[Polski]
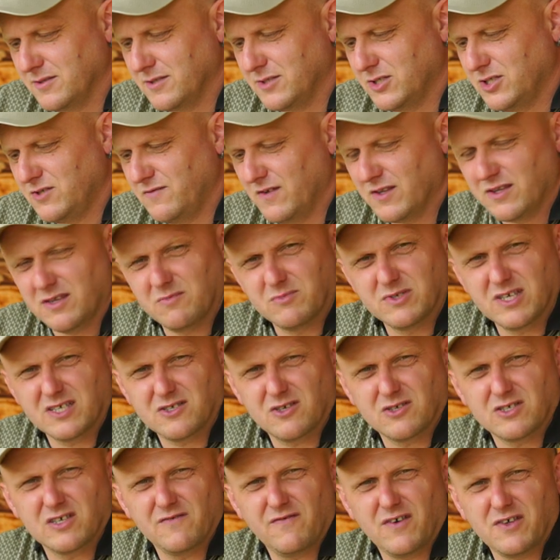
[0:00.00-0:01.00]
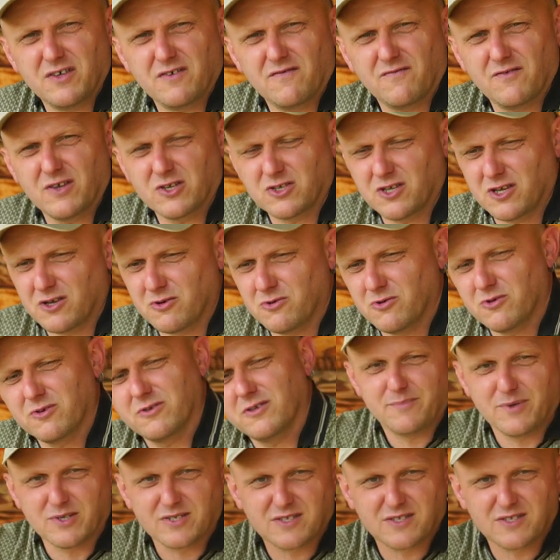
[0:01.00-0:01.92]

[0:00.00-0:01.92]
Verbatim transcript: świetnym zastosowaniem w naszej kuchni.